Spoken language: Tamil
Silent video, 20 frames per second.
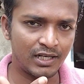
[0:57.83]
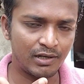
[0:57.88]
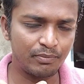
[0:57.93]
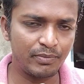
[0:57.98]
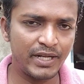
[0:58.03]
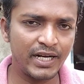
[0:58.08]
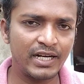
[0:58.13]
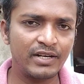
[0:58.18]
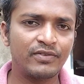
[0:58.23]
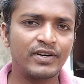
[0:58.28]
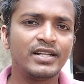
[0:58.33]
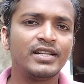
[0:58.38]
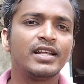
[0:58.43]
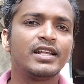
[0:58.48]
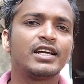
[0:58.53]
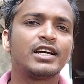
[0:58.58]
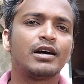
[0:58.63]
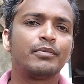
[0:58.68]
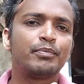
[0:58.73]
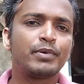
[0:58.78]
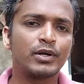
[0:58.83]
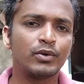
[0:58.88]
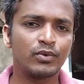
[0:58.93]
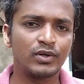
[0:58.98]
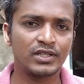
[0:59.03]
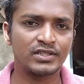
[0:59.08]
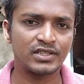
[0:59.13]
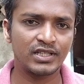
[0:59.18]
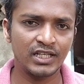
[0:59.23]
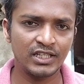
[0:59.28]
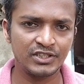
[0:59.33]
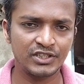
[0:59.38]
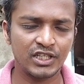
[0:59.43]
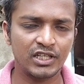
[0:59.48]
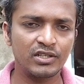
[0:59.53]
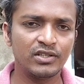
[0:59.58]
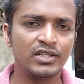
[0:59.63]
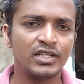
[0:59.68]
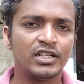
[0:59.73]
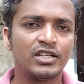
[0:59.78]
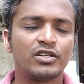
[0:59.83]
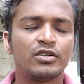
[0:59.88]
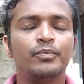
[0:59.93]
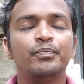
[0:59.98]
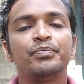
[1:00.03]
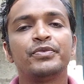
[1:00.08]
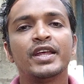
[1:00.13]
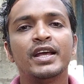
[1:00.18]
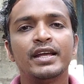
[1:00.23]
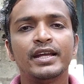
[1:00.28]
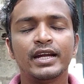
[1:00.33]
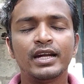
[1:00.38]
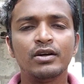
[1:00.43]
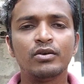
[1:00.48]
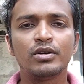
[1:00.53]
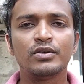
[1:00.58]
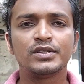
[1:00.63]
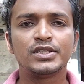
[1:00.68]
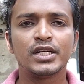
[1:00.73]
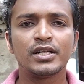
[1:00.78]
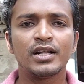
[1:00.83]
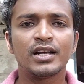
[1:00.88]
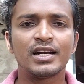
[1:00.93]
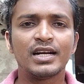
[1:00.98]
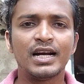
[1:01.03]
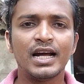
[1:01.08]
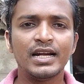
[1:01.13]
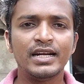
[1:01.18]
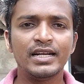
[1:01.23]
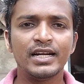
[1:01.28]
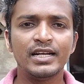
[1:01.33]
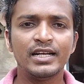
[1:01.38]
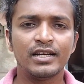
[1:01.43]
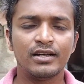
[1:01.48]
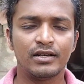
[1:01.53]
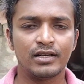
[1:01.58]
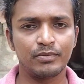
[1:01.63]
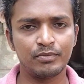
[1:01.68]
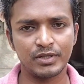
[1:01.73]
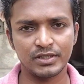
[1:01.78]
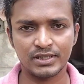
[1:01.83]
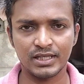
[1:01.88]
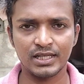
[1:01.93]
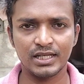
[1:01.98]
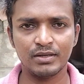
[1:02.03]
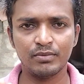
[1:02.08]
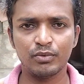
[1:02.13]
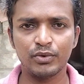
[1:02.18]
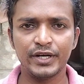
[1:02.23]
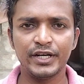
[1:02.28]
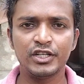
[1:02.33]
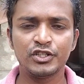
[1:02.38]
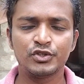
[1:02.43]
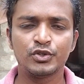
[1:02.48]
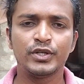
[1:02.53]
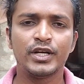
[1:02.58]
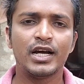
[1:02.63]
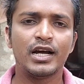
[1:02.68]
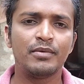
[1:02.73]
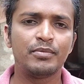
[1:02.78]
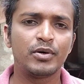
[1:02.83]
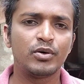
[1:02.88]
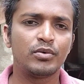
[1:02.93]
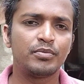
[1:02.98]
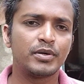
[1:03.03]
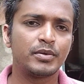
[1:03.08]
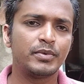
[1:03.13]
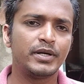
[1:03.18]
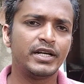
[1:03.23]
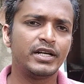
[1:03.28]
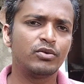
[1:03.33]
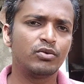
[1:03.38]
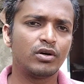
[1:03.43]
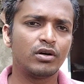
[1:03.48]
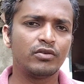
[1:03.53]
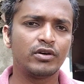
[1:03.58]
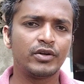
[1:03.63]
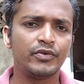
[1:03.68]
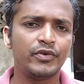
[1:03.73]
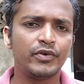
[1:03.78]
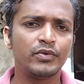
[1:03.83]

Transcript: அப்டேட் வந்ததுக்கப்புறம் உள்ள ஸ்க்ரீன்ஷாட்டும் இதில் இருக்கும் என்ன ஒரு விஷயம்னா கண்டென்ட் நம்ம சாதாரண ஒயிட்டி ஸ்டுடியோ ஆப்பை ஓப்பன் பண்ணிவிட்டு ஓவர்